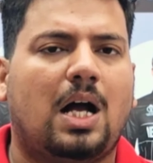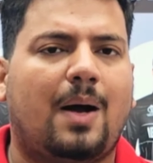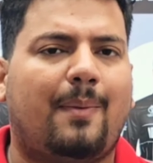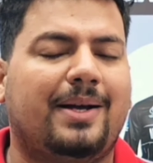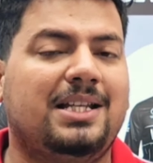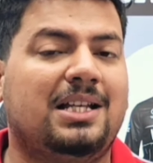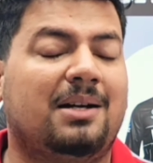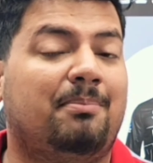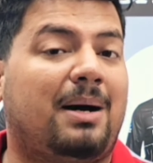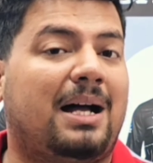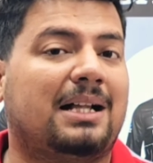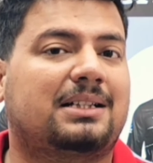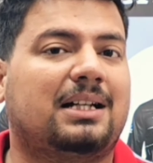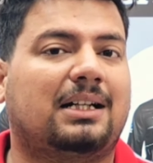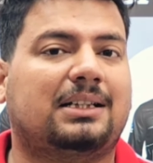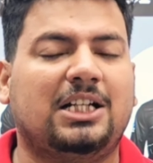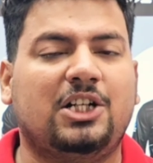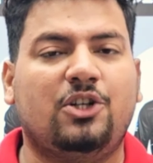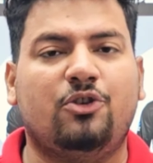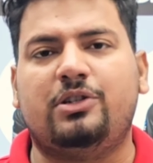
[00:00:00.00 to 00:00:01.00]
अब आइए हम बात
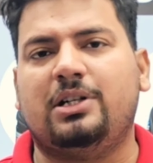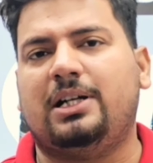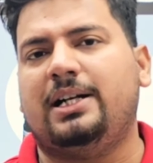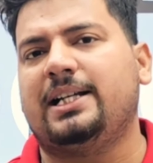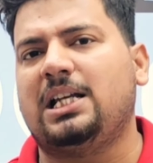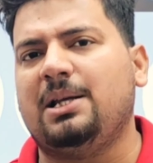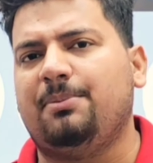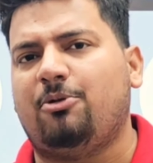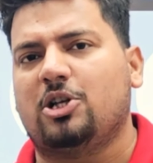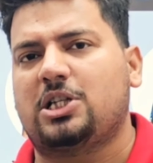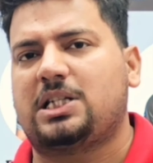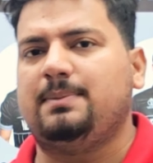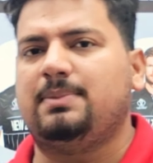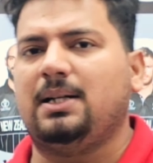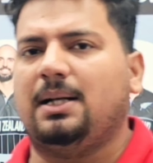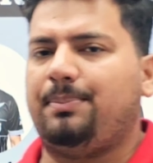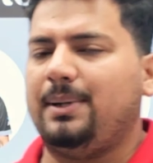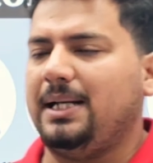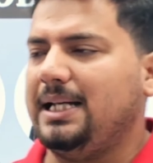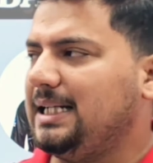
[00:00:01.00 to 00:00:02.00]
करते हैं न्यूजीलैंड की
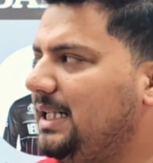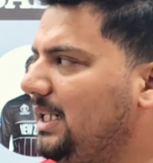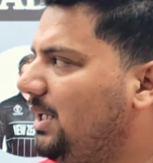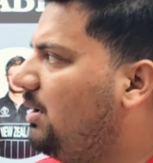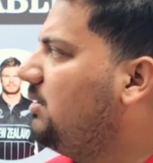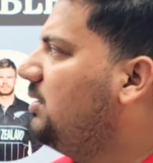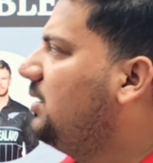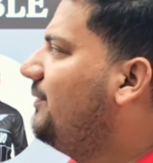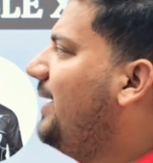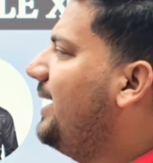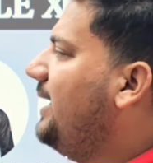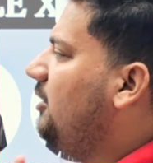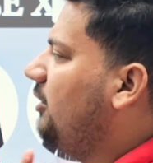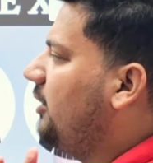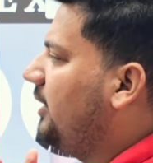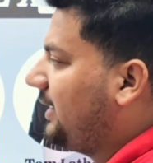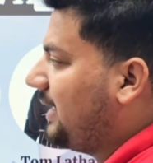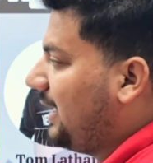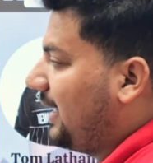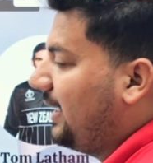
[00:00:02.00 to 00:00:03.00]
पॉसिबल प्लेइंग इलेवन विद बैटिंग
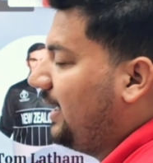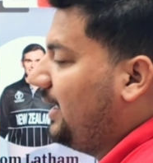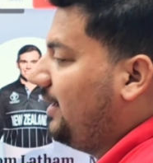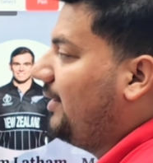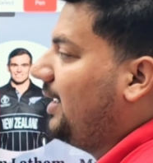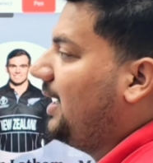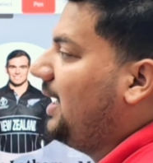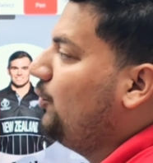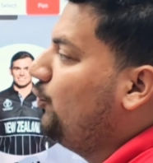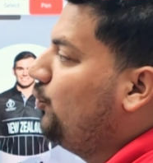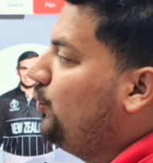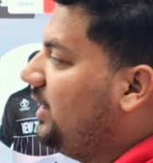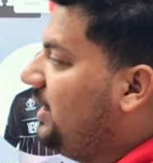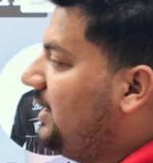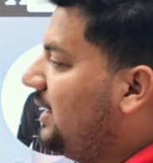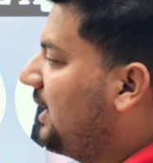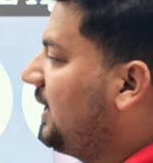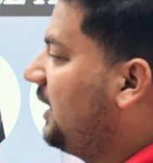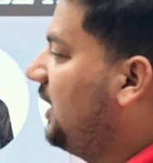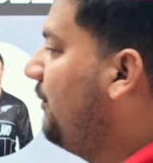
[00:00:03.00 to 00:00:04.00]
ऑर्डर क्या रहने वाला है
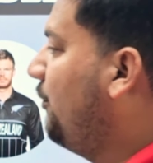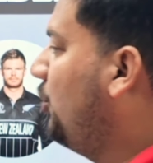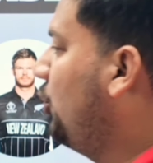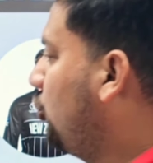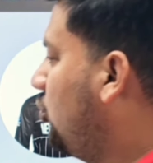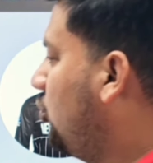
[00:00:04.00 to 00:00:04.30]
विलियन डेवॉन